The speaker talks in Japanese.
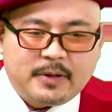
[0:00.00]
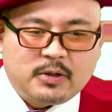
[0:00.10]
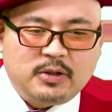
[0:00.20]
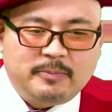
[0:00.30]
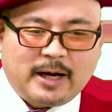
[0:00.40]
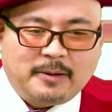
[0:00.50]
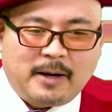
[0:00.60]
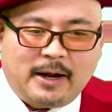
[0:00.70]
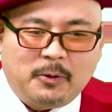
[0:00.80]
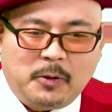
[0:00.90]
車の
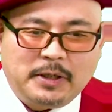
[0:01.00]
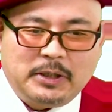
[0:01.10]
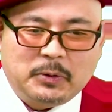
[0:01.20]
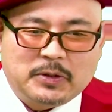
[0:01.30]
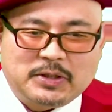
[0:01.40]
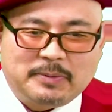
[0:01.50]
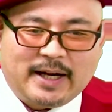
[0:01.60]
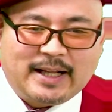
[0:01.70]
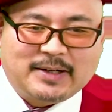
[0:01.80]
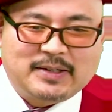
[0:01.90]
前を移動する
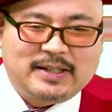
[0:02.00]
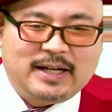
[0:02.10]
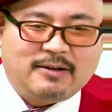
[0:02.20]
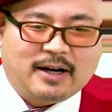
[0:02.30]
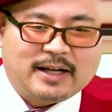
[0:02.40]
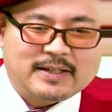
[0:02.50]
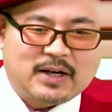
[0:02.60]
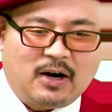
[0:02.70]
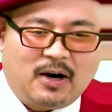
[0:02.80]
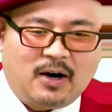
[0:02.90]
マイダックスになるわけです。
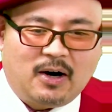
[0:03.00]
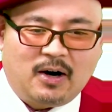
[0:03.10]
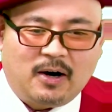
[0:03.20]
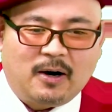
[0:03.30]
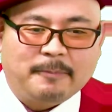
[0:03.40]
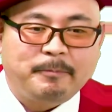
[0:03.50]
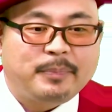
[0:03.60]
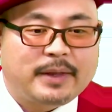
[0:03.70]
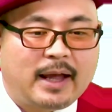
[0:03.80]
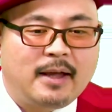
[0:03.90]
ああああああ
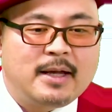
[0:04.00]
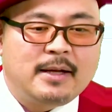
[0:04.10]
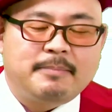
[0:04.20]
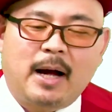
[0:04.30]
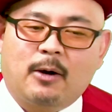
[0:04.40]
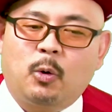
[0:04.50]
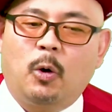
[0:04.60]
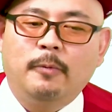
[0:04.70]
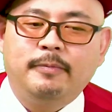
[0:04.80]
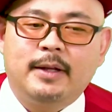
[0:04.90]
ね。まあ、
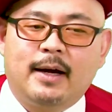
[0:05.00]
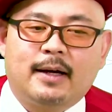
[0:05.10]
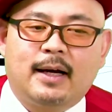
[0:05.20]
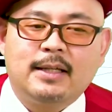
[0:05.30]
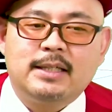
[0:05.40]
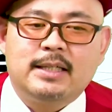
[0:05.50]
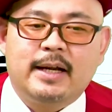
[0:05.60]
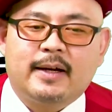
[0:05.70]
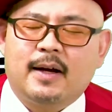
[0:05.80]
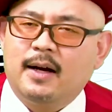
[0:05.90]
こんな感じで
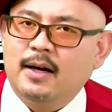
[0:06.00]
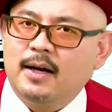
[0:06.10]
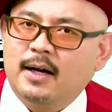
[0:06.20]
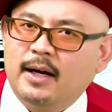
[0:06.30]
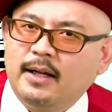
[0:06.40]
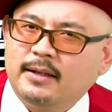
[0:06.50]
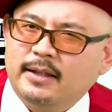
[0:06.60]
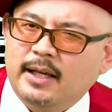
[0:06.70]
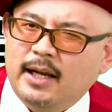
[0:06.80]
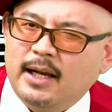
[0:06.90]
考え
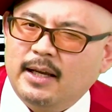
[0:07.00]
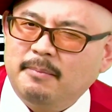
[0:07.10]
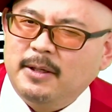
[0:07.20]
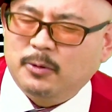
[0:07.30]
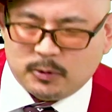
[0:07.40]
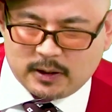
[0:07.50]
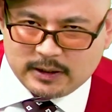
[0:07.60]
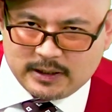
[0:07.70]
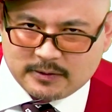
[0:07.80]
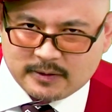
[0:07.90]
てみることがで
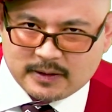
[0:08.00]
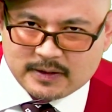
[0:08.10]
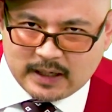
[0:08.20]
きるんです